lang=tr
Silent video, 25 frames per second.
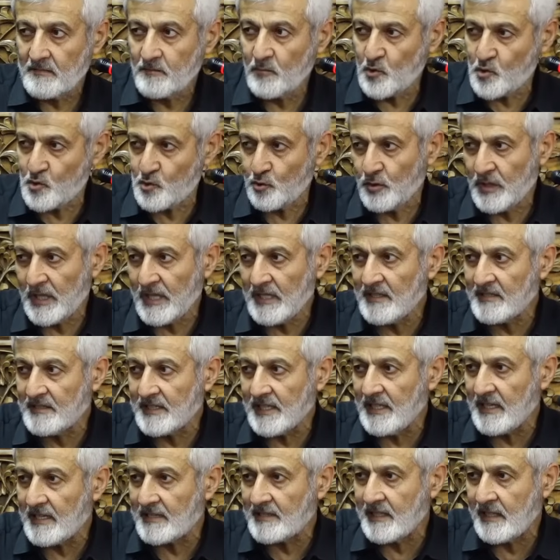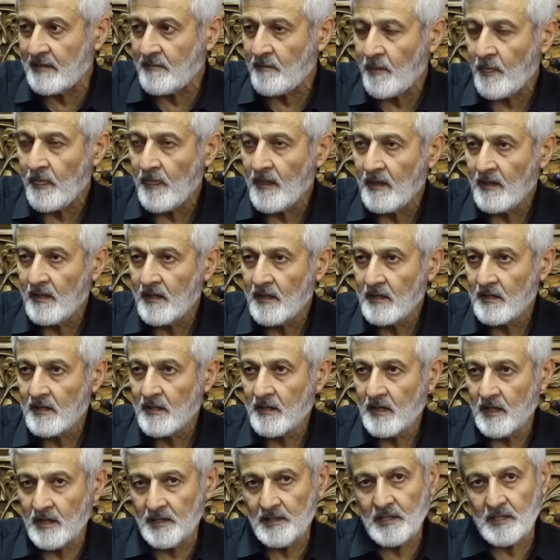Bu sureyi nitelerken
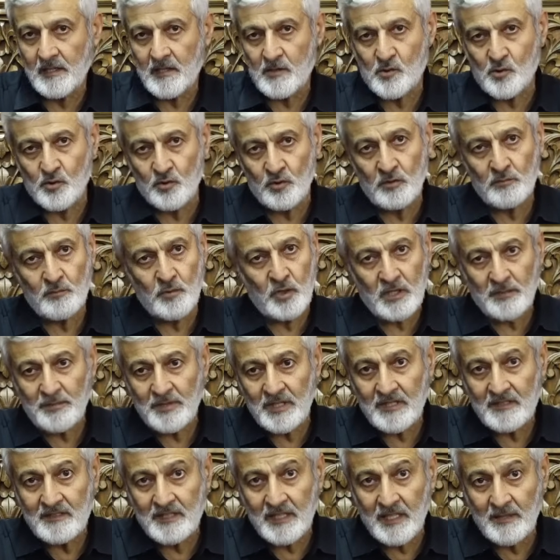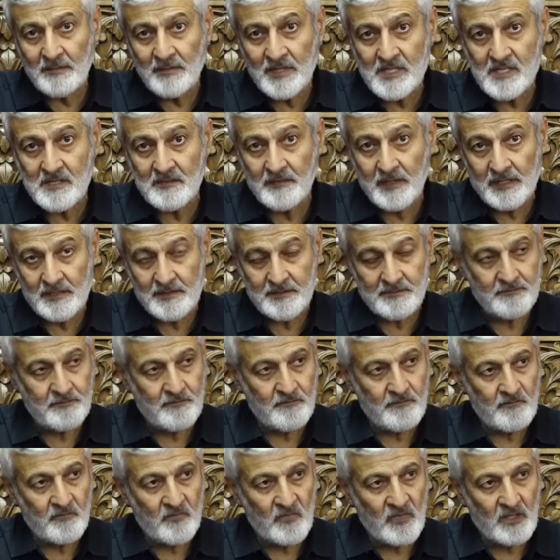Allah Resulü'nün böyle bir nitelemesi var.
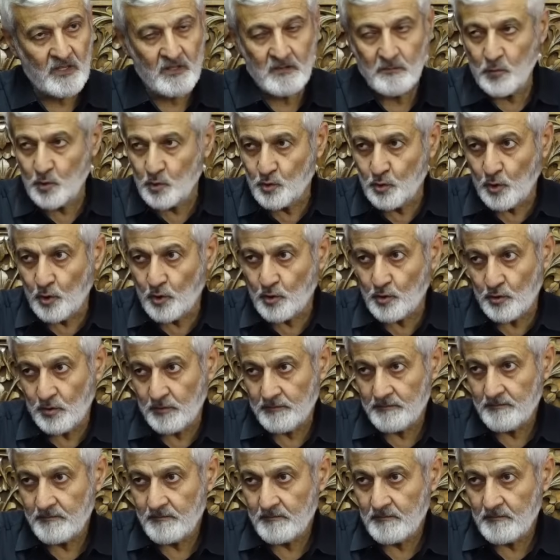Bu doğru.